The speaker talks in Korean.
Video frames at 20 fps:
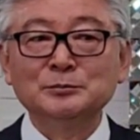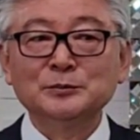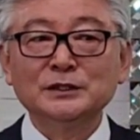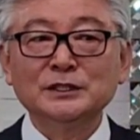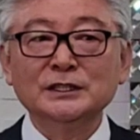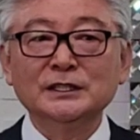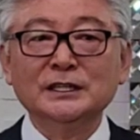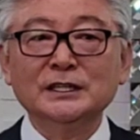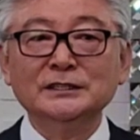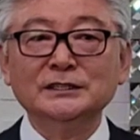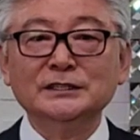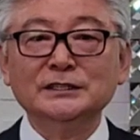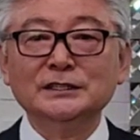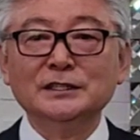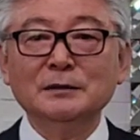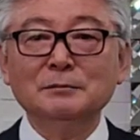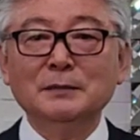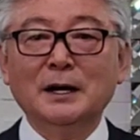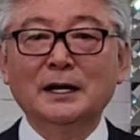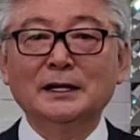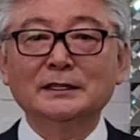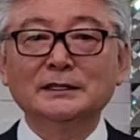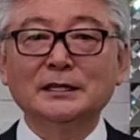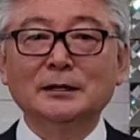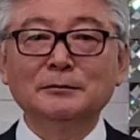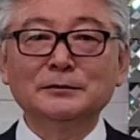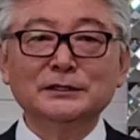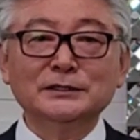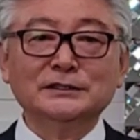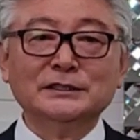그러니까 쉽게
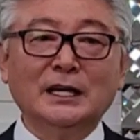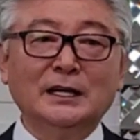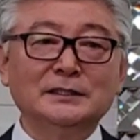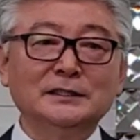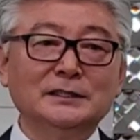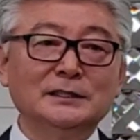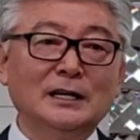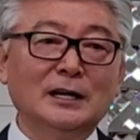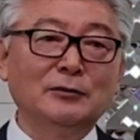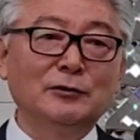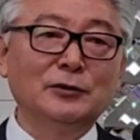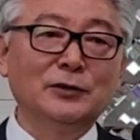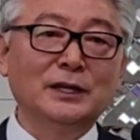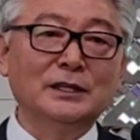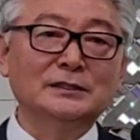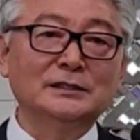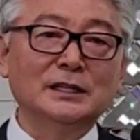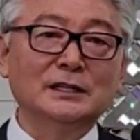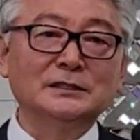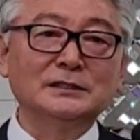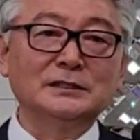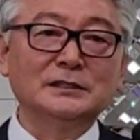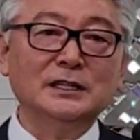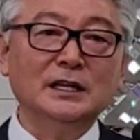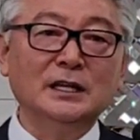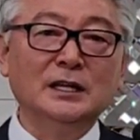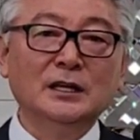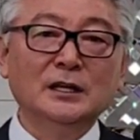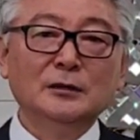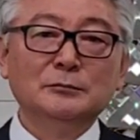말하자면 그 자녀라고 했다는
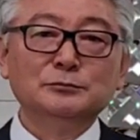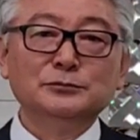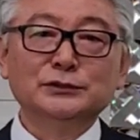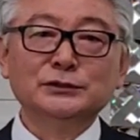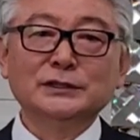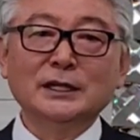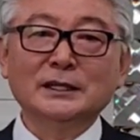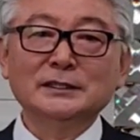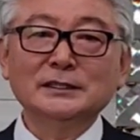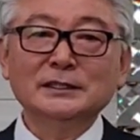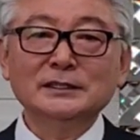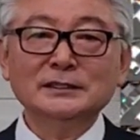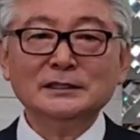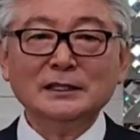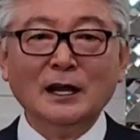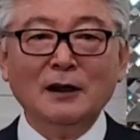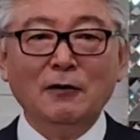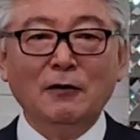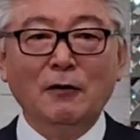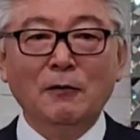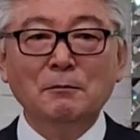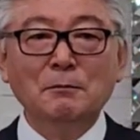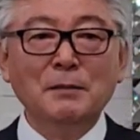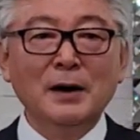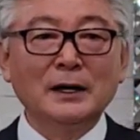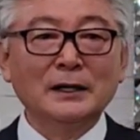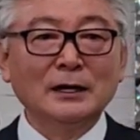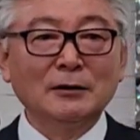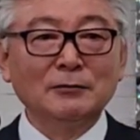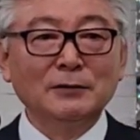게 무당들은 다
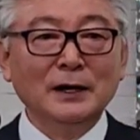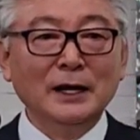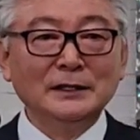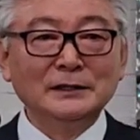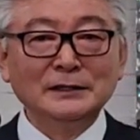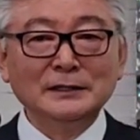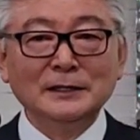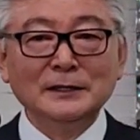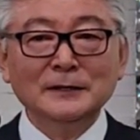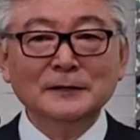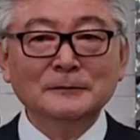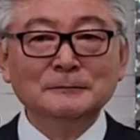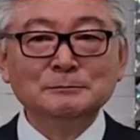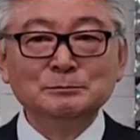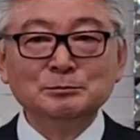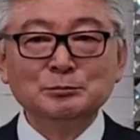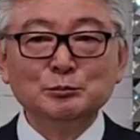엄마라고 한대요.